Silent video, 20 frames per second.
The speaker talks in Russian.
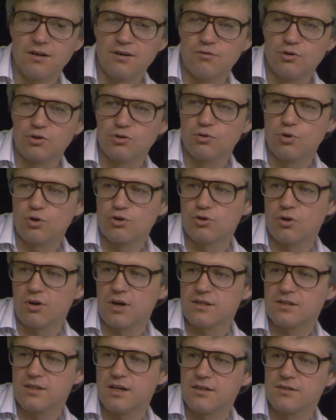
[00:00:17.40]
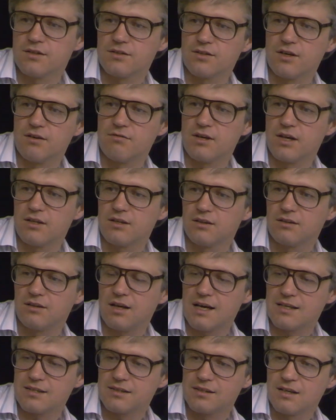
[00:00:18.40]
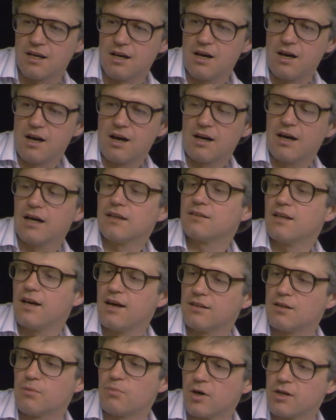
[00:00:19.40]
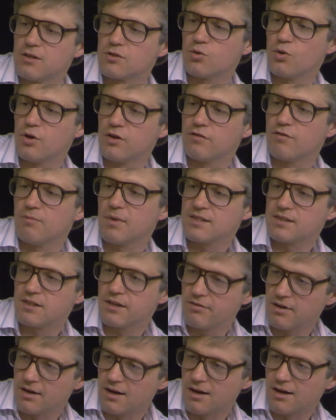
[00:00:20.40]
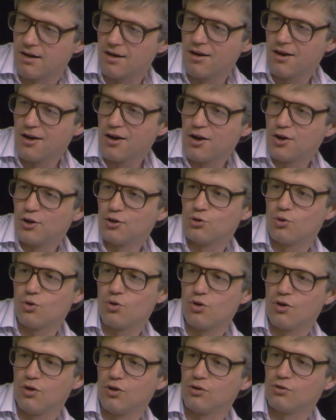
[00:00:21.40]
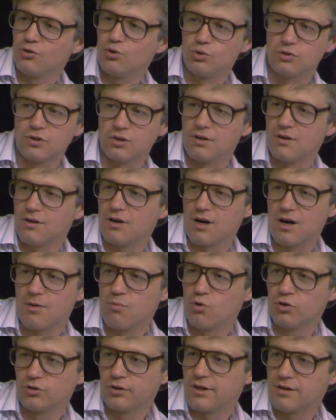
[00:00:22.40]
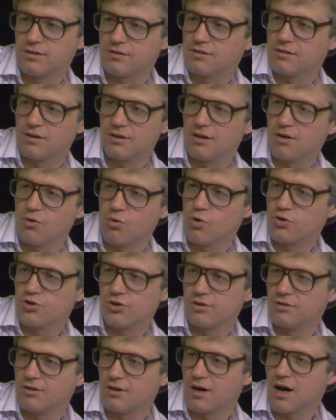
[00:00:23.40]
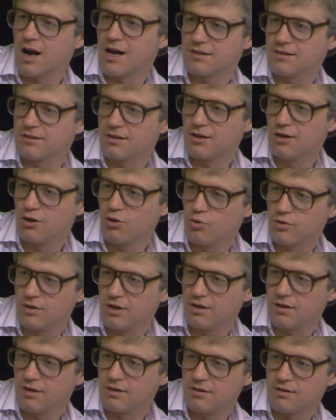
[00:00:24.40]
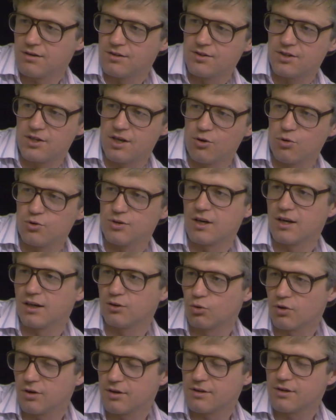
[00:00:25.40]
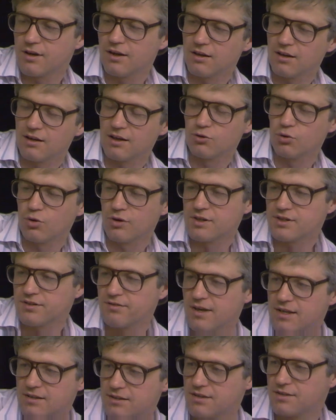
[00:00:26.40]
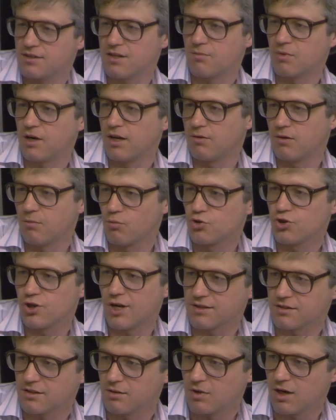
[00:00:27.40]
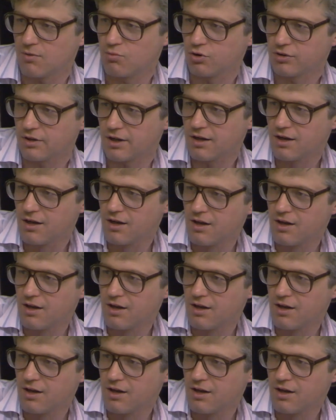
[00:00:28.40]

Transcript: Вот то, что касается заявления ТАСС, когда это происходит в Москве, то тут э, работают э, очень разные люди. Те люди, которые, которые связаны с тем или иным участком работы